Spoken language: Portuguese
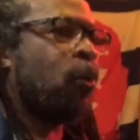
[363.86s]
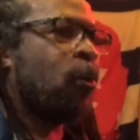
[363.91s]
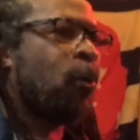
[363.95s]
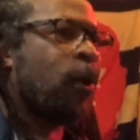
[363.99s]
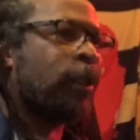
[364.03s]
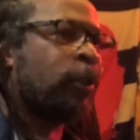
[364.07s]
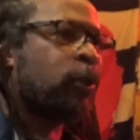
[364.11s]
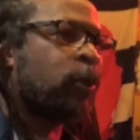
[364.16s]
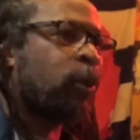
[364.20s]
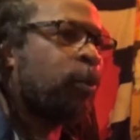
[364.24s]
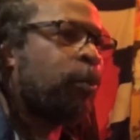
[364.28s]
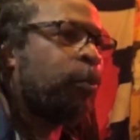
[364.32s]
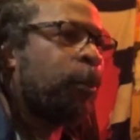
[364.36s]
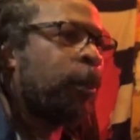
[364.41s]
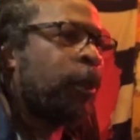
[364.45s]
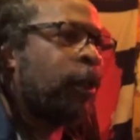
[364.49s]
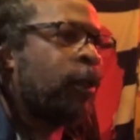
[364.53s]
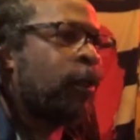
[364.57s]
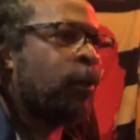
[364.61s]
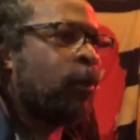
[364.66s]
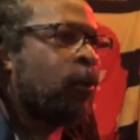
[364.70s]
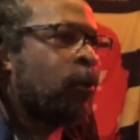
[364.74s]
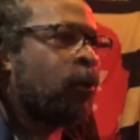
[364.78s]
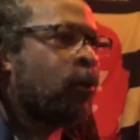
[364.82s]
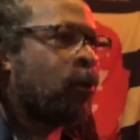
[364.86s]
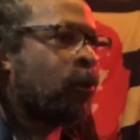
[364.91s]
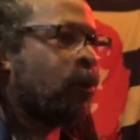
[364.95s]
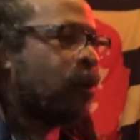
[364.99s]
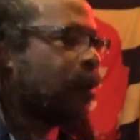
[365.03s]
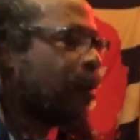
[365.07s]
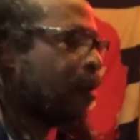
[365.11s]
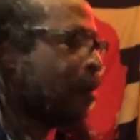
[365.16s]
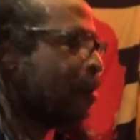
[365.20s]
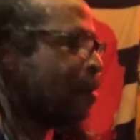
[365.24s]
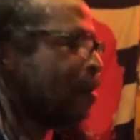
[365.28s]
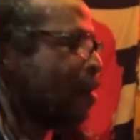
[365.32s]
o atropelo,
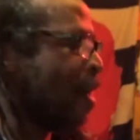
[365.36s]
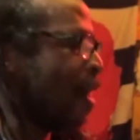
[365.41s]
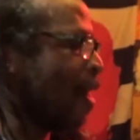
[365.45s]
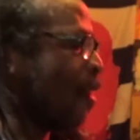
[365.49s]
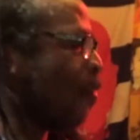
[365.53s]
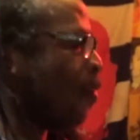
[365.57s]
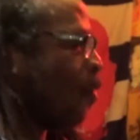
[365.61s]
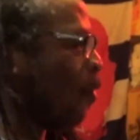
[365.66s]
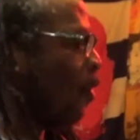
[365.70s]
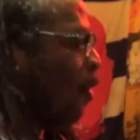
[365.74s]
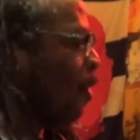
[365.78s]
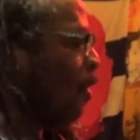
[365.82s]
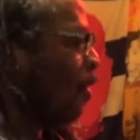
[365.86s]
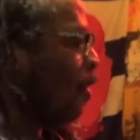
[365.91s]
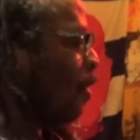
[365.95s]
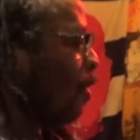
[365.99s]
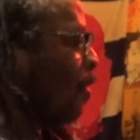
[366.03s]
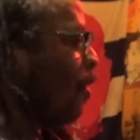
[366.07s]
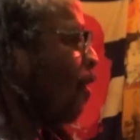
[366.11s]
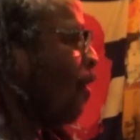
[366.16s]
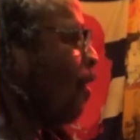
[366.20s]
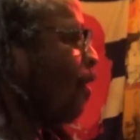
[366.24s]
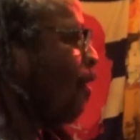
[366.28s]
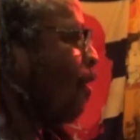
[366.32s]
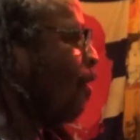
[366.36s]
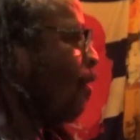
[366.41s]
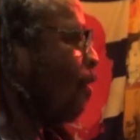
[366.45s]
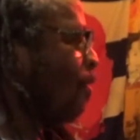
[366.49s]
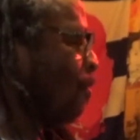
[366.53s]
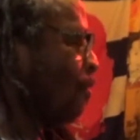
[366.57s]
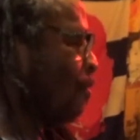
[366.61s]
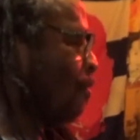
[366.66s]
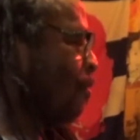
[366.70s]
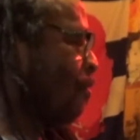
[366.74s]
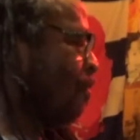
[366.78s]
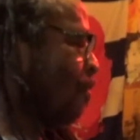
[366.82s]
a correria
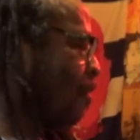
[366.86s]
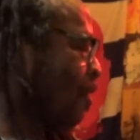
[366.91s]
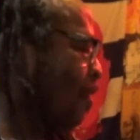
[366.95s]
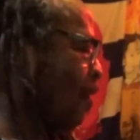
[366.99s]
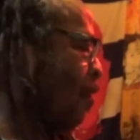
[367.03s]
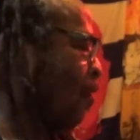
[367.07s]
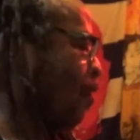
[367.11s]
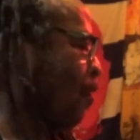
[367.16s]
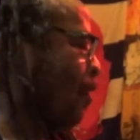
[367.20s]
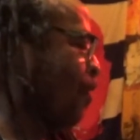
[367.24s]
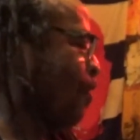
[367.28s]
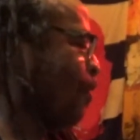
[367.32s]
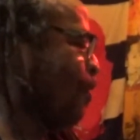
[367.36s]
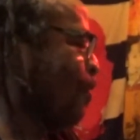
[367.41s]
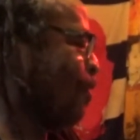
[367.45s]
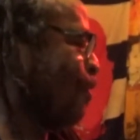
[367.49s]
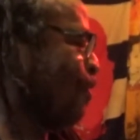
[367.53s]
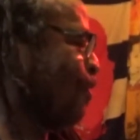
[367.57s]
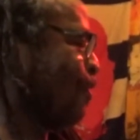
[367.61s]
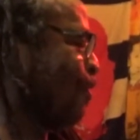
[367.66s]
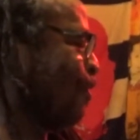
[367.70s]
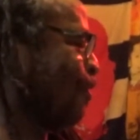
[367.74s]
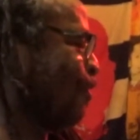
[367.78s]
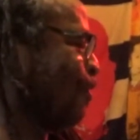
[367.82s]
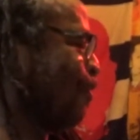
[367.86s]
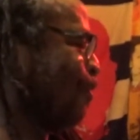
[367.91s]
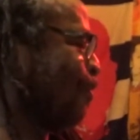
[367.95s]
é nossa.